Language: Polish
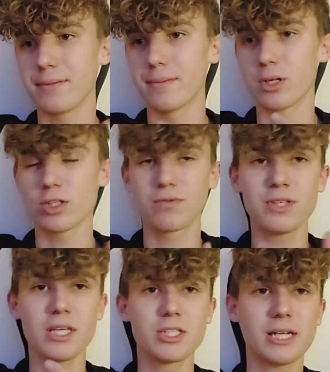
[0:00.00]

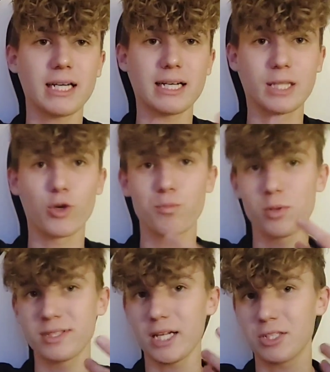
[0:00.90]
rozwinięć charakterów
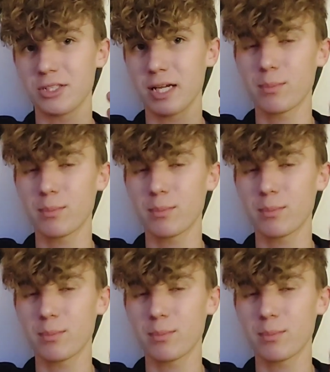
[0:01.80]
postaci, tak?